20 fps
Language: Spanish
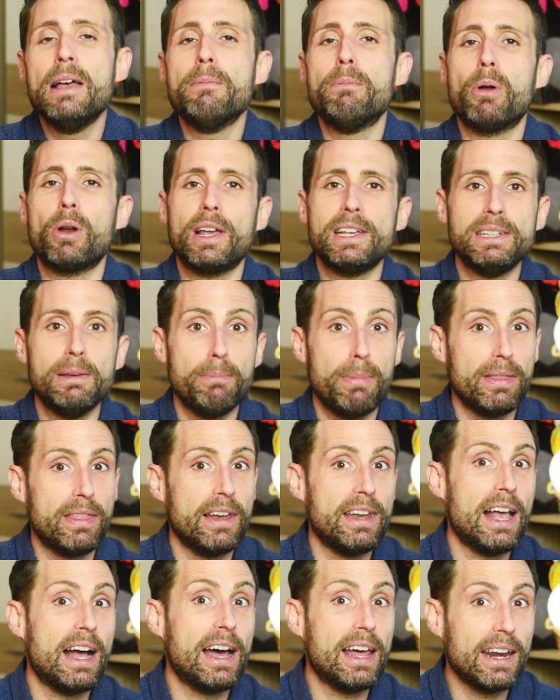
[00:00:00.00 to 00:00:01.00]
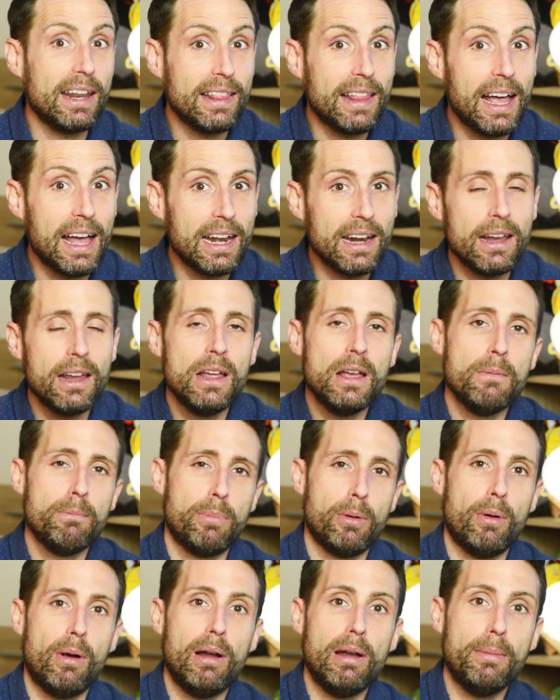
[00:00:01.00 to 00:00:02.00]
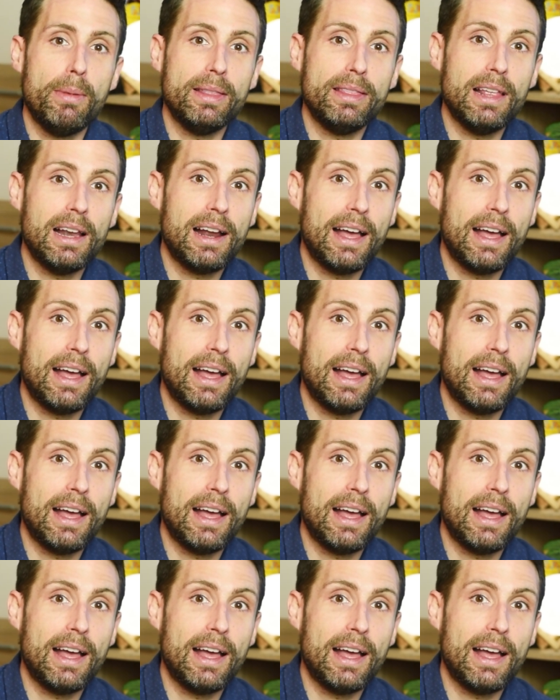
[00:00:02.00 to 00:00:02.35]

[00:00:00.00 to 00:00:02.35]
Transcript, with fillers: porque se empezarían a retar, probablemente